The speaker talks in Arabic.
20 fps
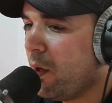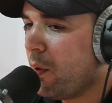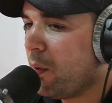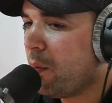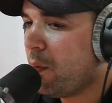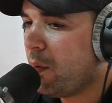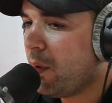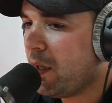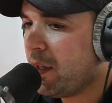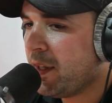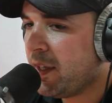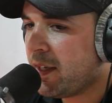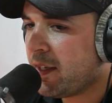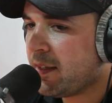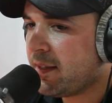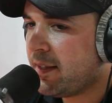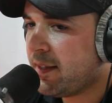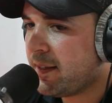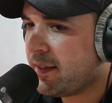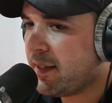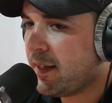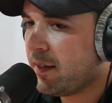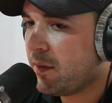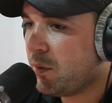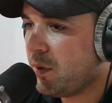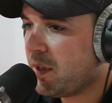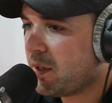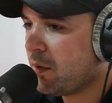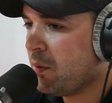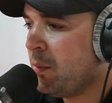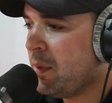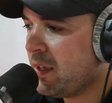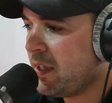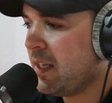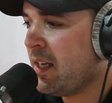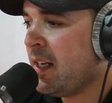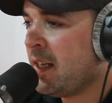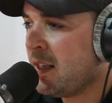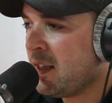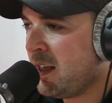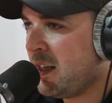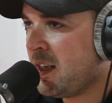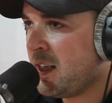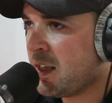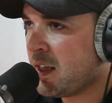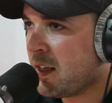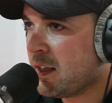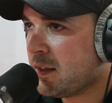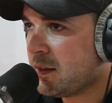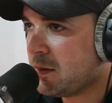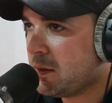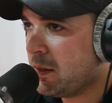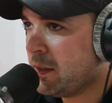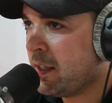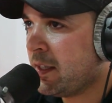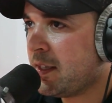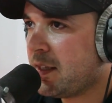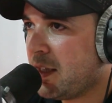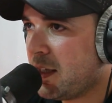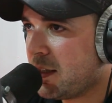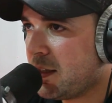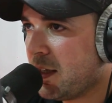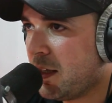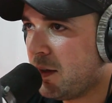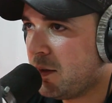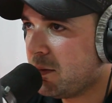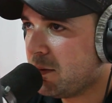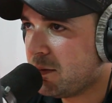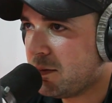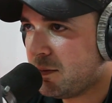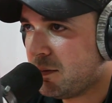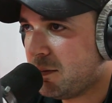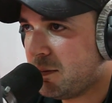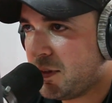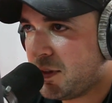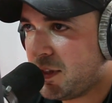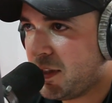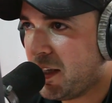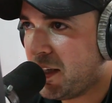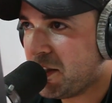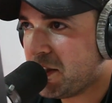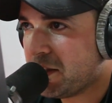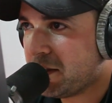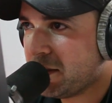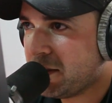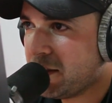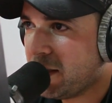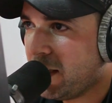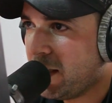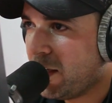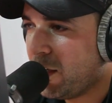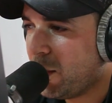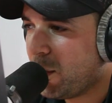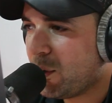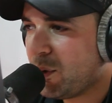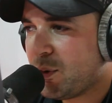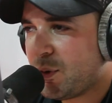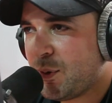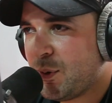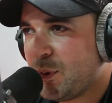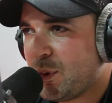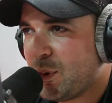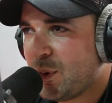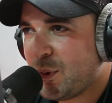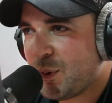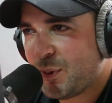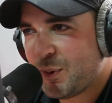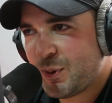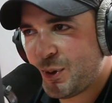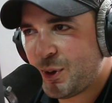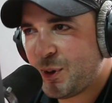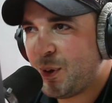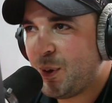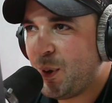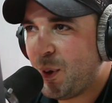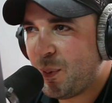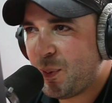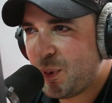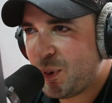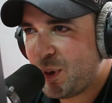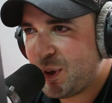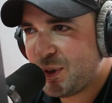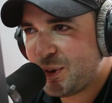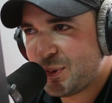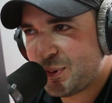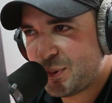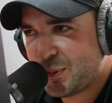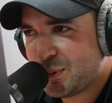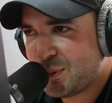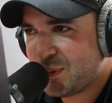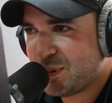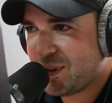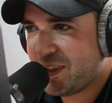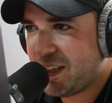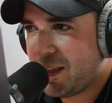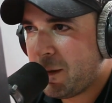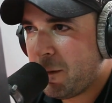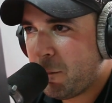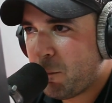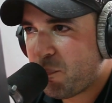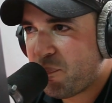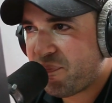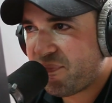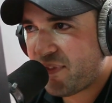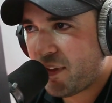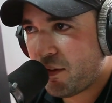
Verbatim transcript: واحد النهار دارتها وهي كل ما ديرها انا نحيدها واحد النهار دارتها وما شفتهاش وكنت وشدوني البوليس و... فين شدوك البوليس؟